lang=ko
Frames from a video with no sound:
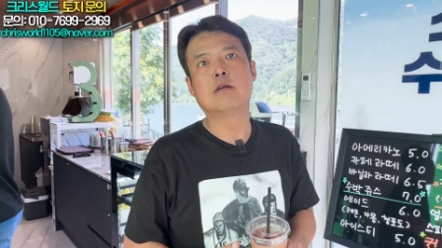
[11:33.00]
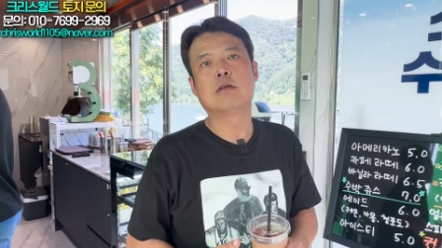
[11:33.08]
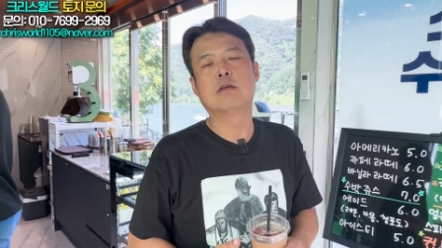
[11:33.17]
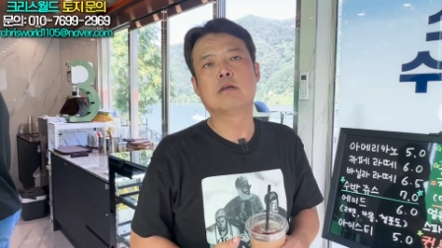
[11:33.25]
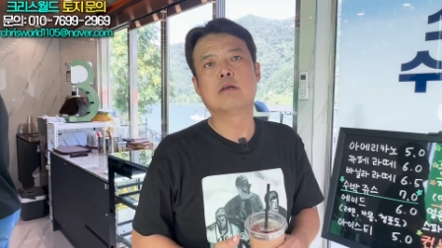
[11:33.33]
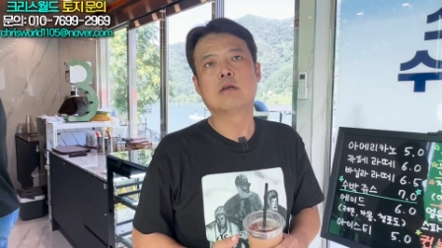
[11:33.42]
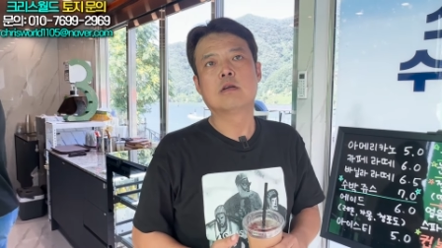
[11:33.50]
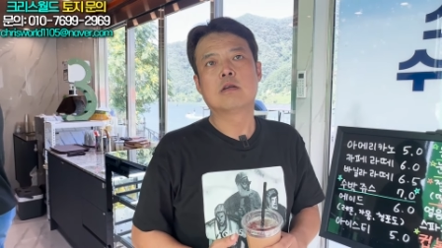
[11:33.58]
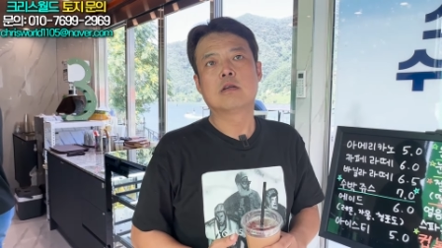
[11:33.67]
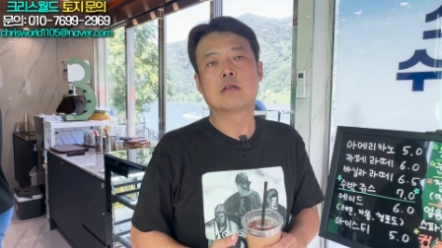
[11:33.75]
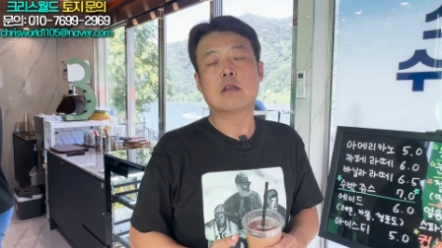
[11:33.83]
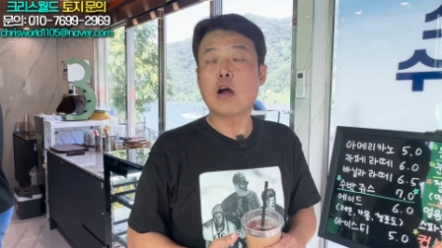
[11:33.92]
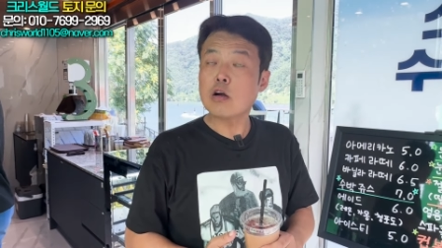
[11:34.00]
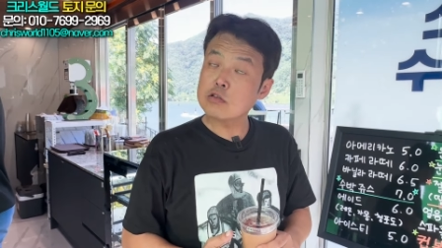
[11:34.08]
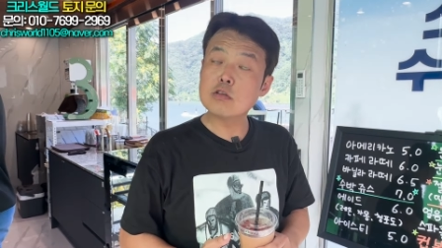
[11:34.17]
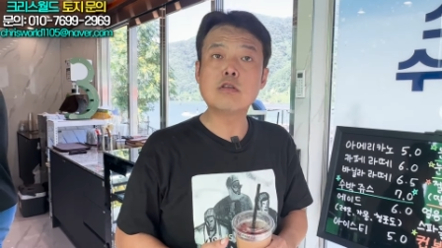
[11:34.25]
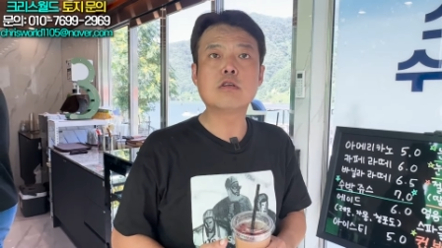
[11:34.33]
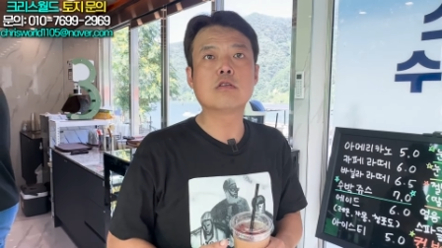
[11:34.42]
아니, 다
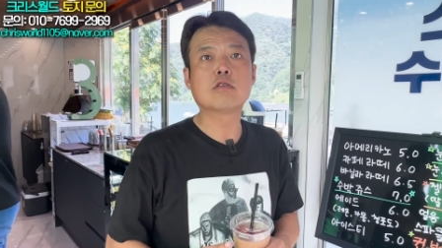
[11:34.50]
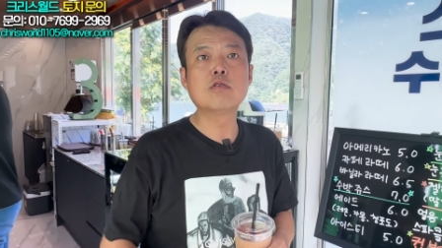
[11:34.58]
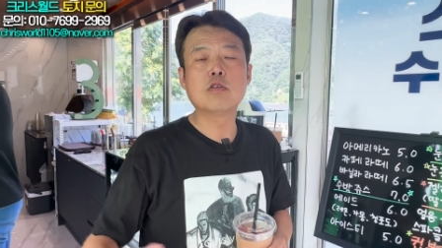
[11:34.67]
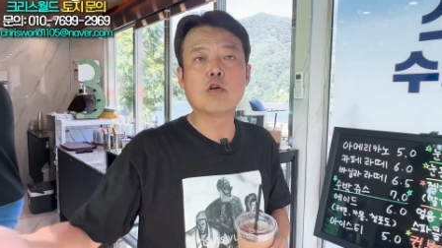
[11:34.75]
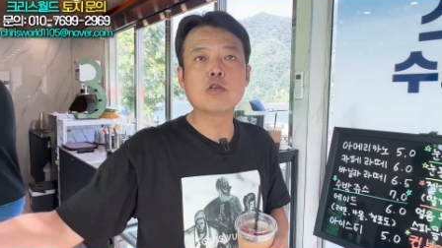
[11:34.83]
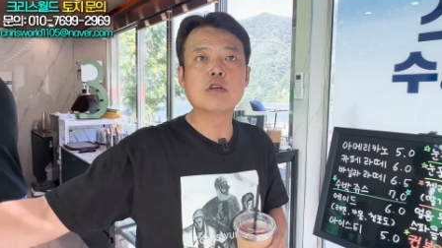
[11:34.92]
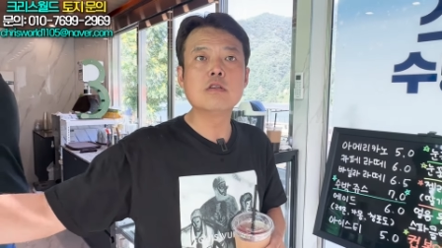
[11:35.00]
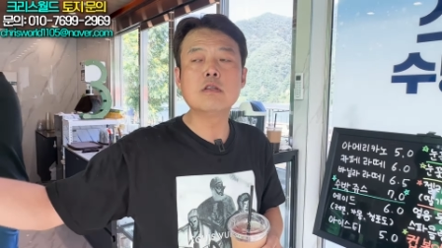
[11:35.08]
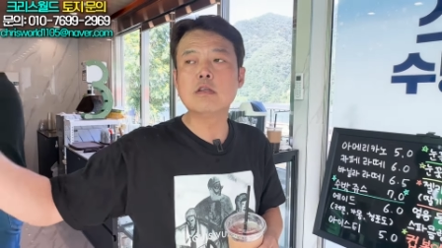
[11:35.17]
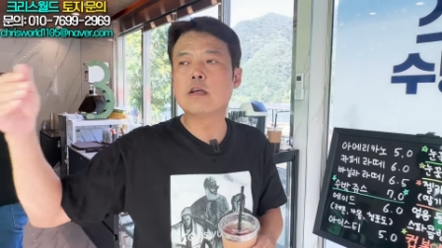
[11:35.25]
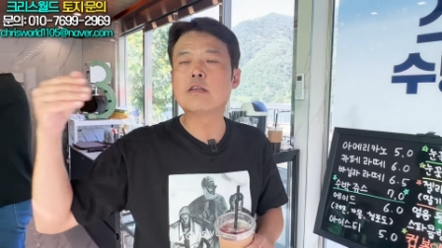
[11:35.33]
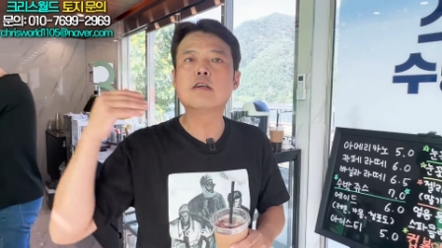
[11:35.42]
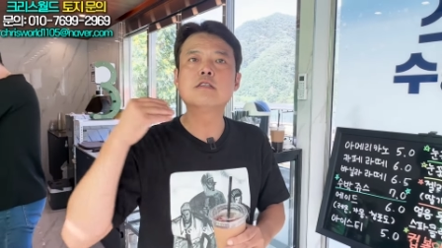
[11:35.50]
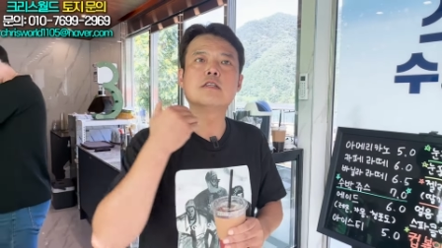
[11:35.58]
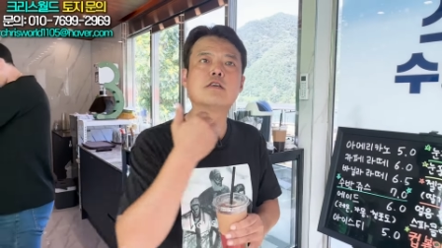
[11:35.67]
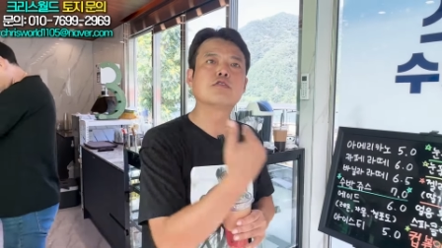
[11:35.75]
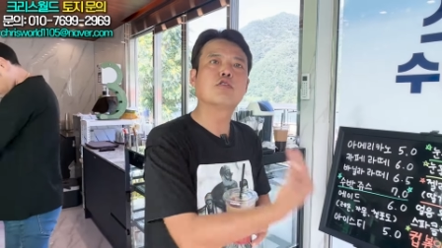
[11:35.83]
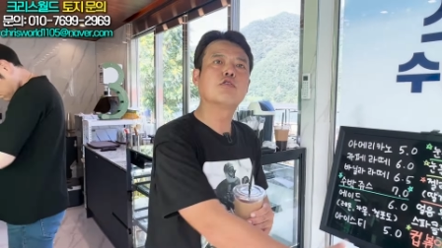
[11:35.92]
가잖아. 근데 여기는
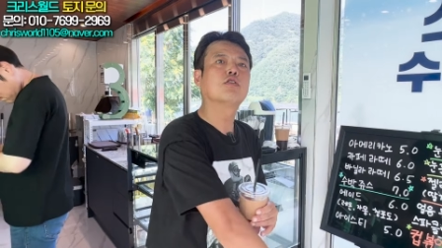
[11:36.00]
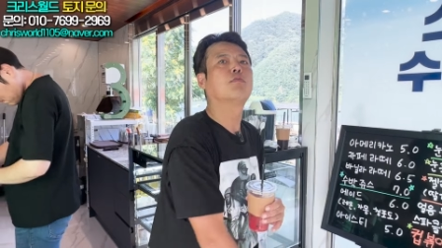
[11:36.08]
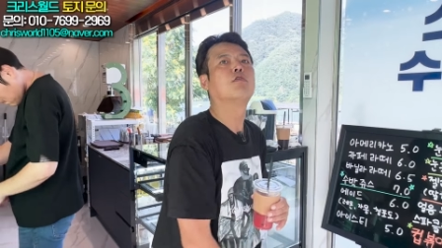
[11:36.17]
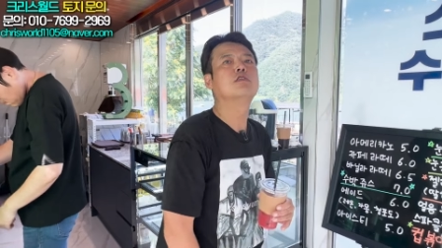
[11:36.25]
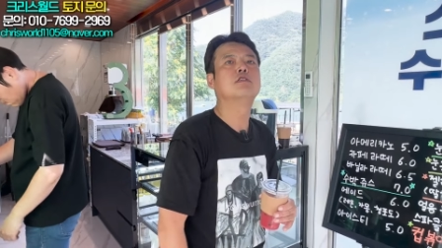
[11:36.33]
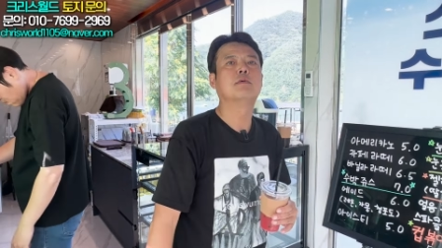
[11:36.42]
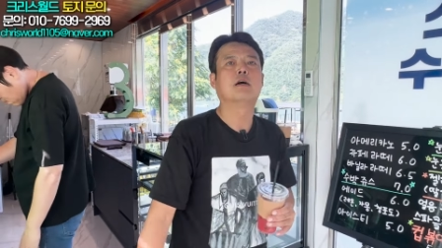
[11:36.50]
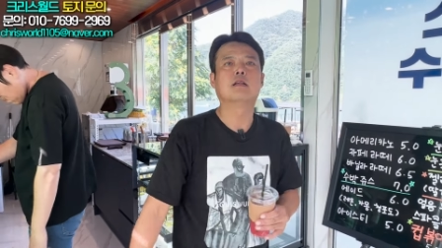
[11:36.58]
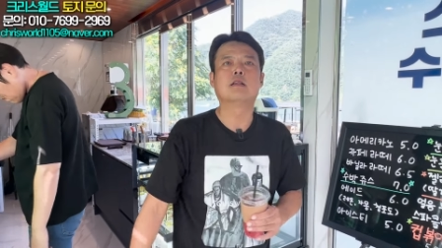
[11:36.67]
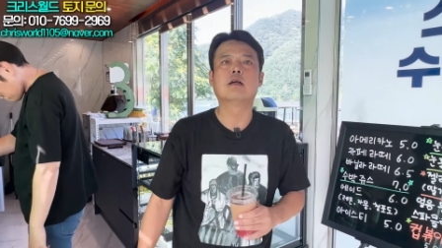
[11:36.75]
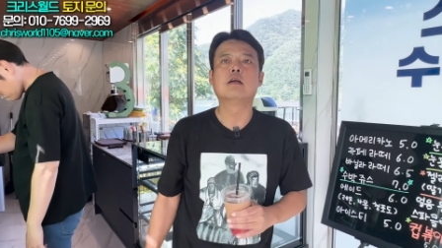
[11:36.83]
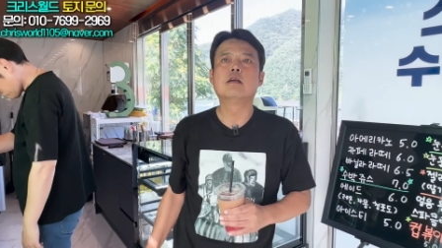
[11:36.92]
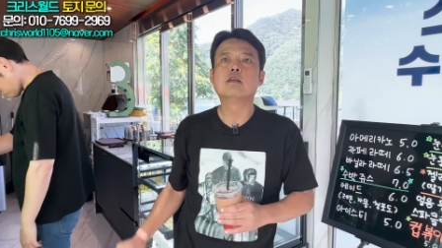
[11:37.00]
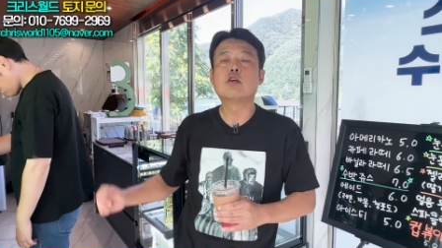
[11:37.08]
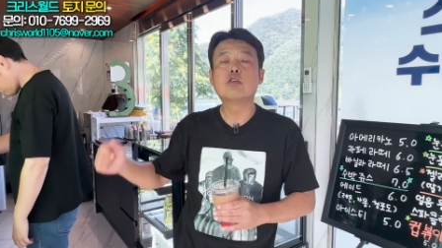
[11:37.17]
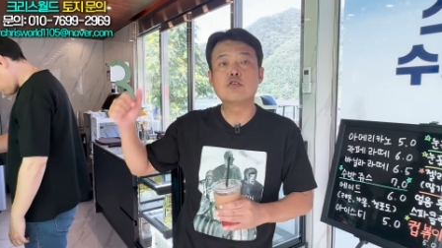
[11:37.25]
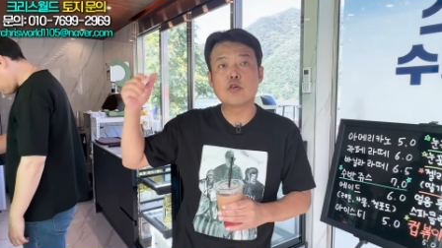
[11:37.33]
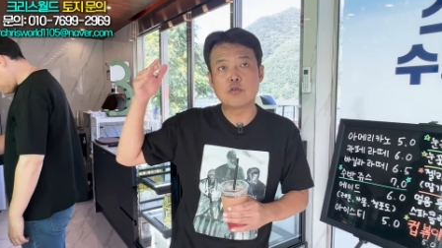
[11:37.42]
예산시장은 서울에서 멀지만
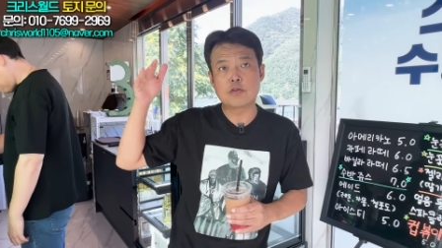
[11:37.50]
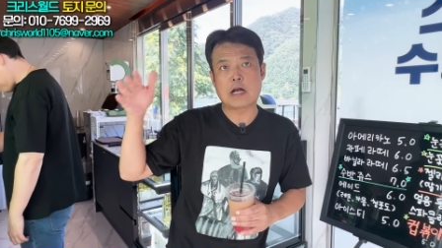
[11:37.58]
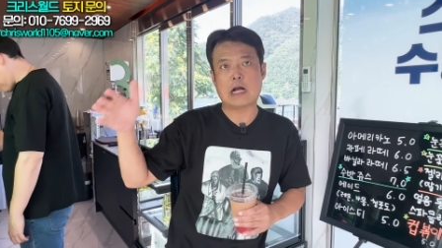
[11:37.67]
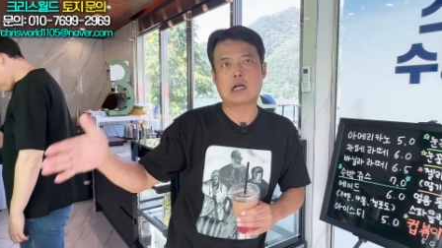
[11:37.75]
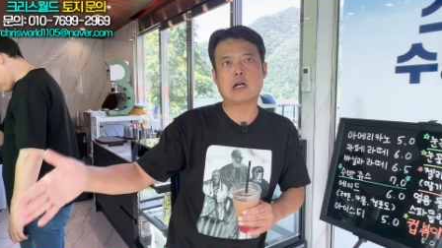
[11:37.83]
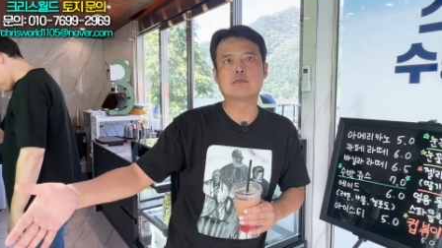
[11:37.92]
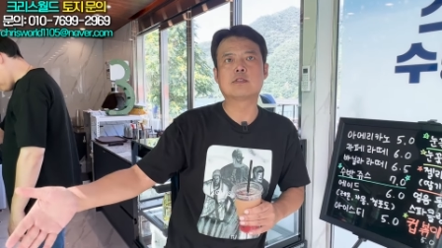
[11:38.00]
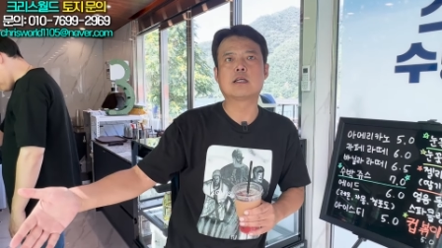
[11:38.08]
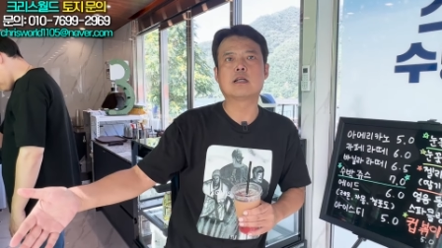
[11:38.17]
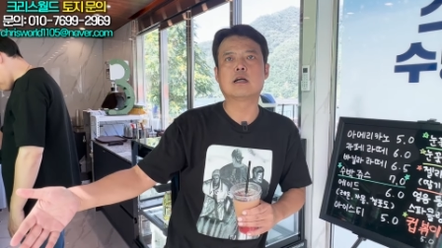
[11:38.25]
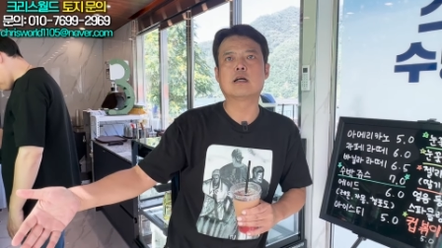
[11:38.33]
여긴 서울에서 가깝잖아.